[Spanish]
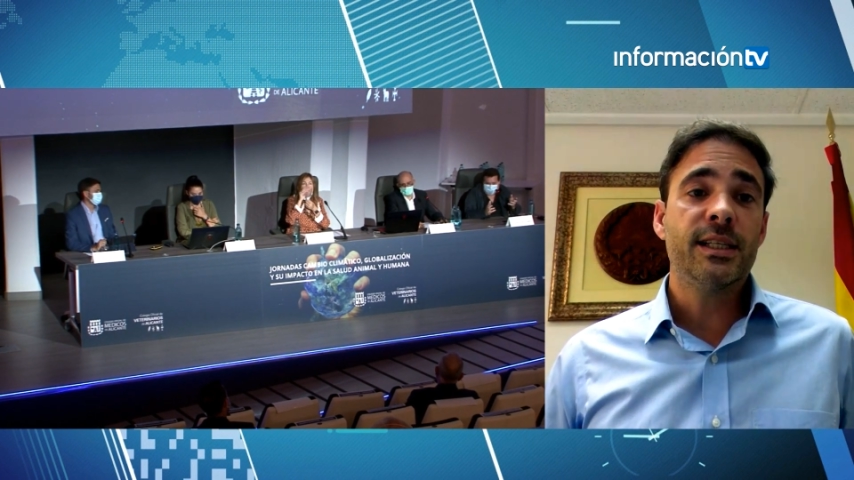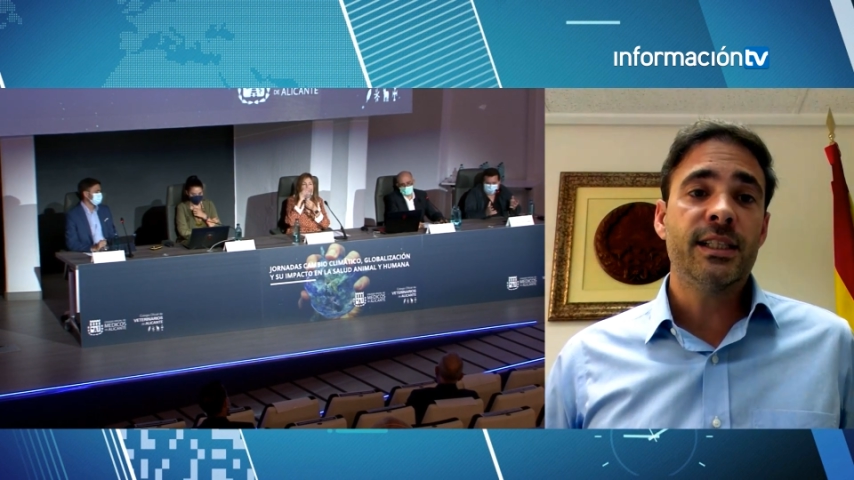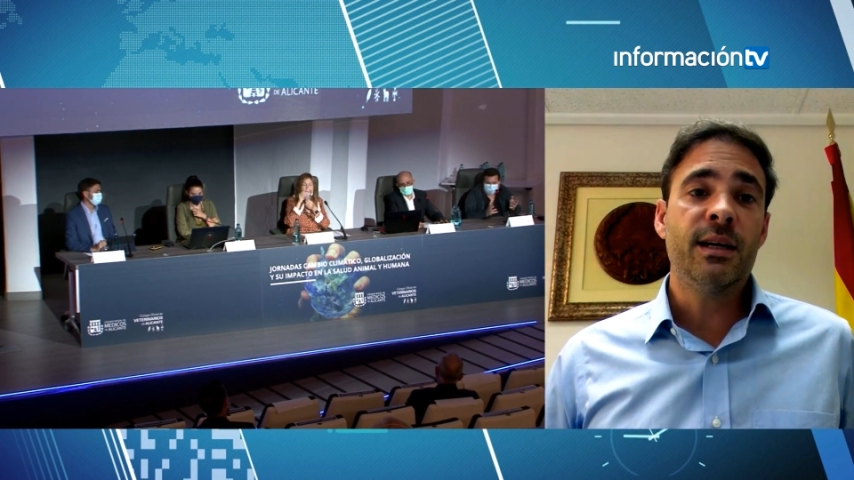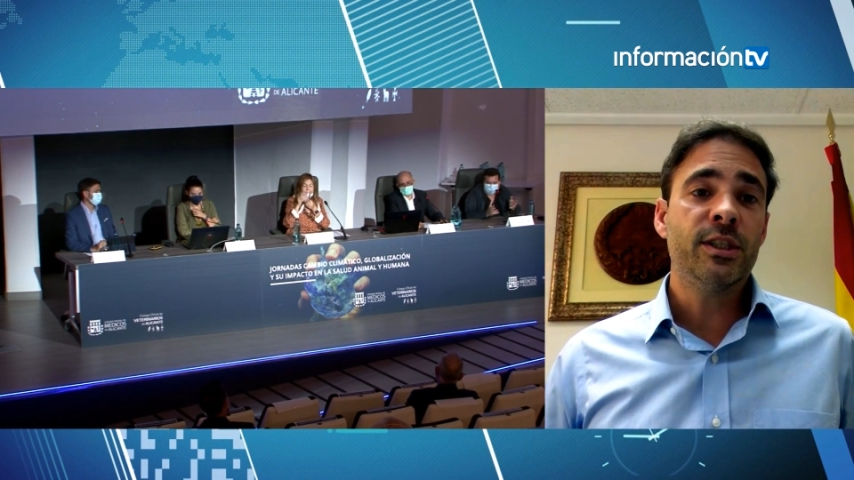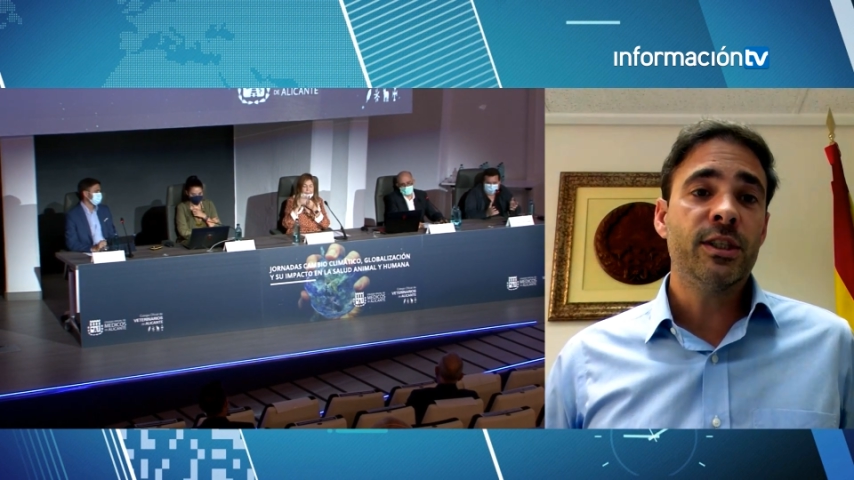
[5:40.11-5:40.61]

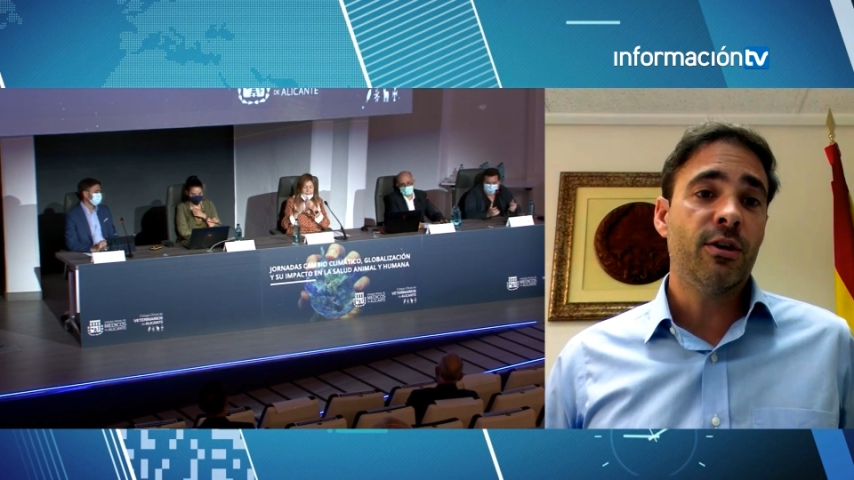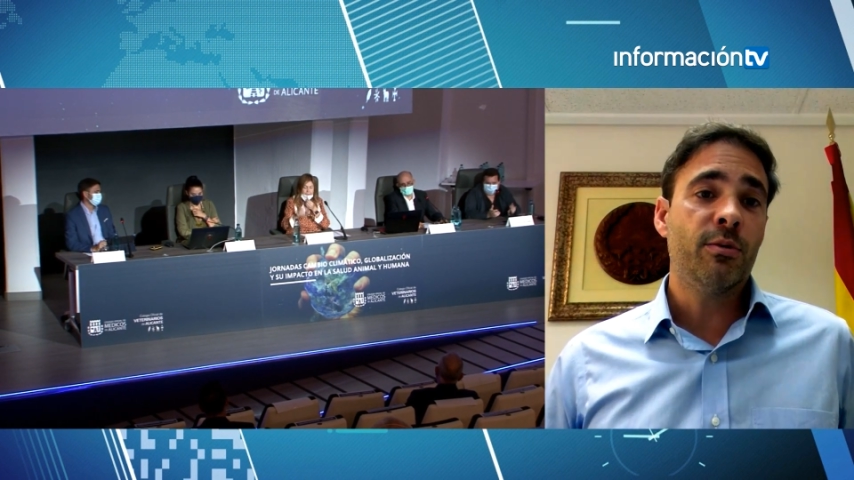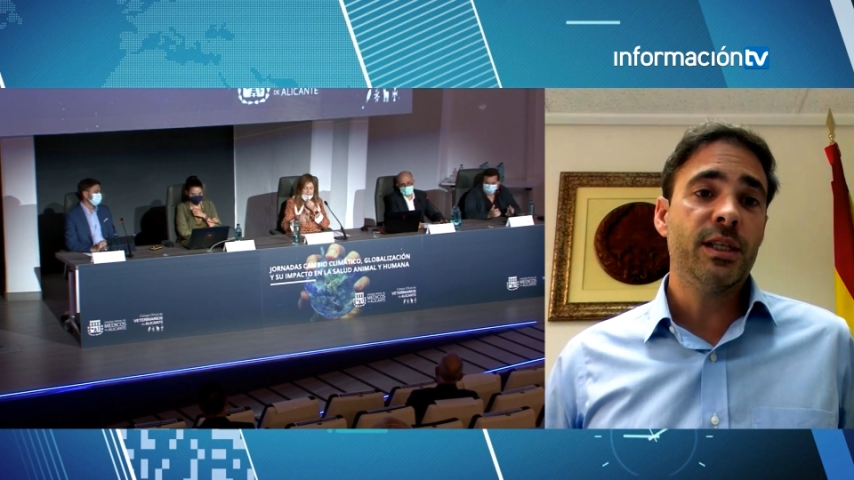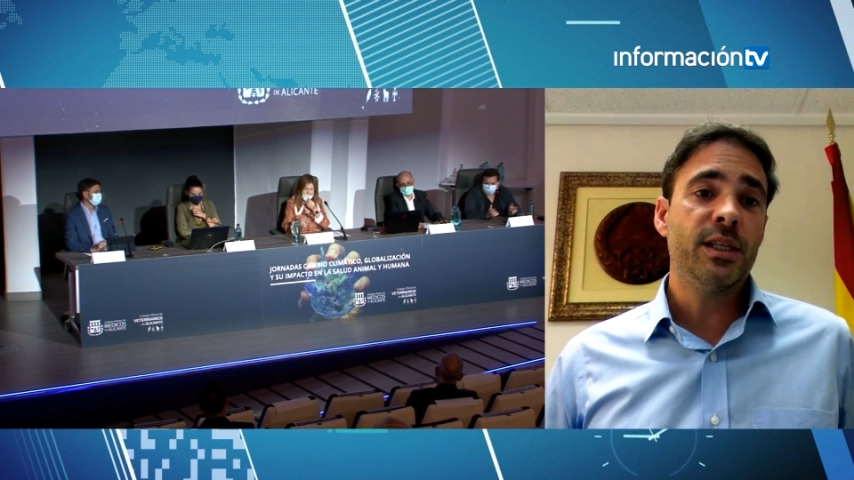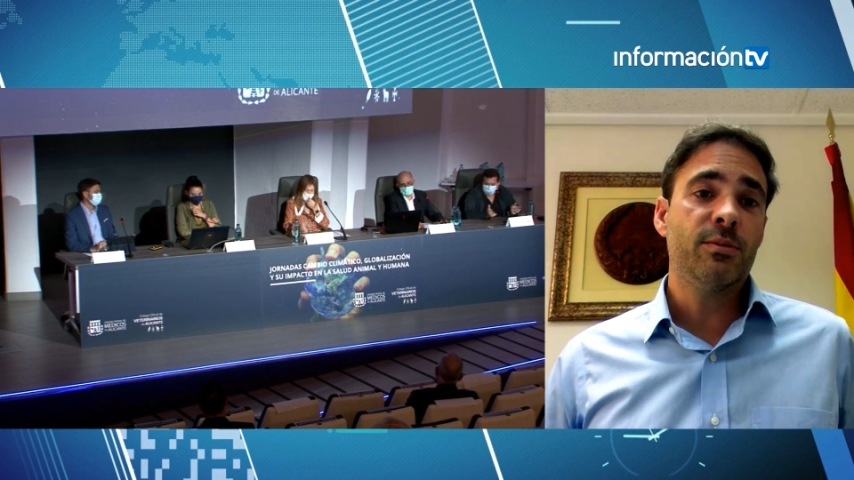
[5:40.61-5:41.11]
estamos en
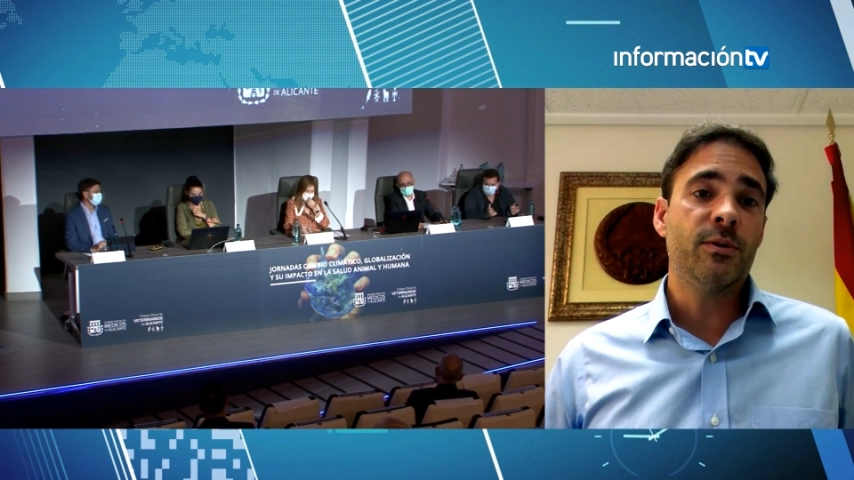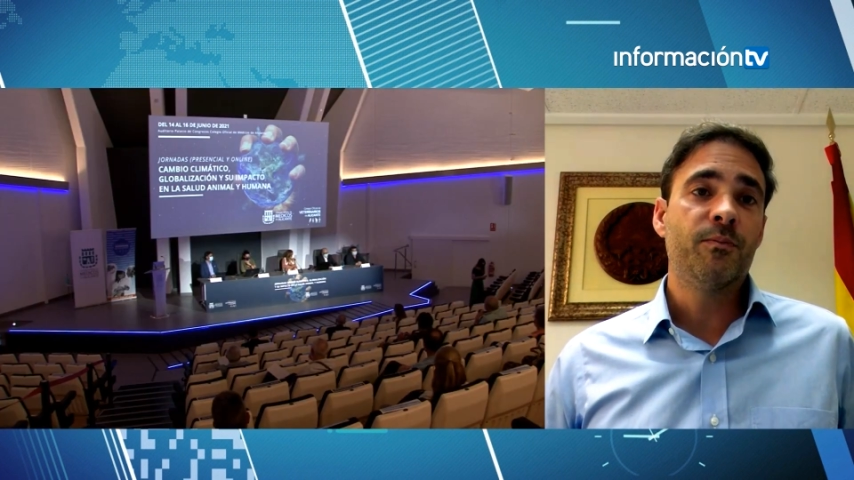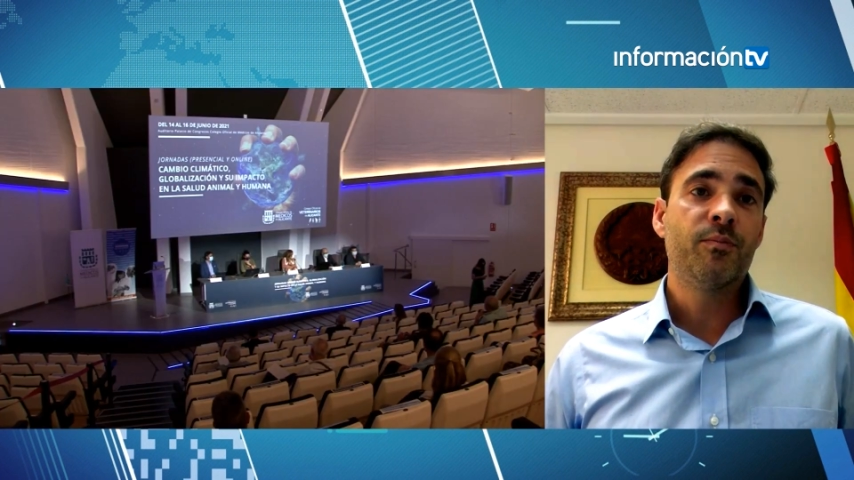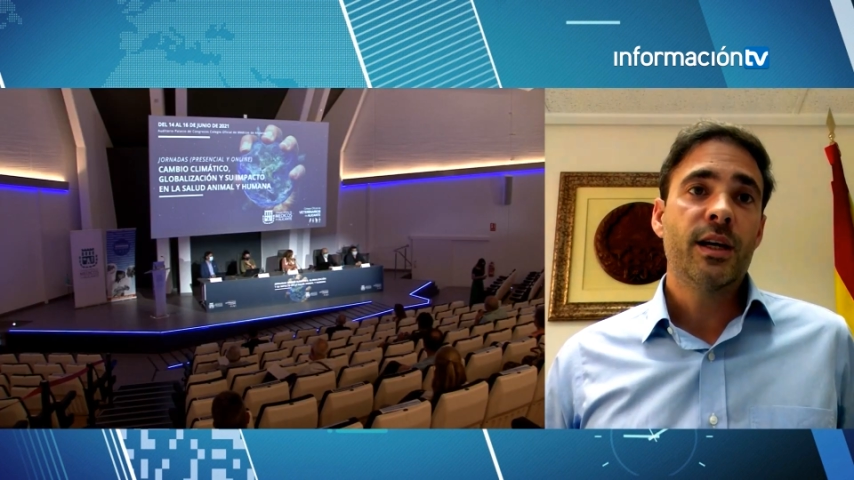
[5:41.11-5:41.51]
lo mismo.